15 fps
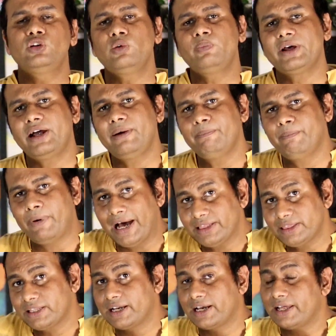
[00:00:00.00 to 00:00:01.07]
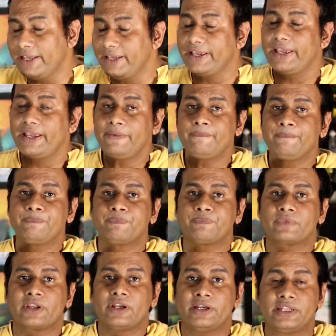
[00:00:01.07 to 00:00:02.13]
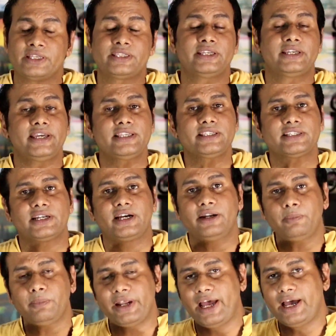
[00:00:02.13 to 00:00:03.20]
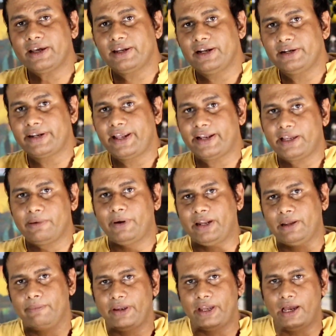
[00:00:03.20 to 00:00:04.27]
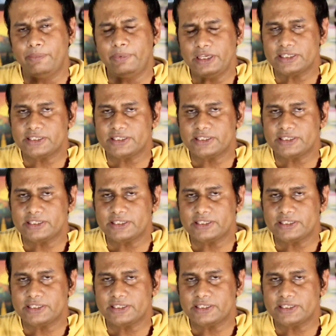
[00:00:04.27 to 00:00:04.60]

वीडियो पर हम बात करेंगे ऋषिकेश प्रयाग रेल ट्रैक के बारे में अभी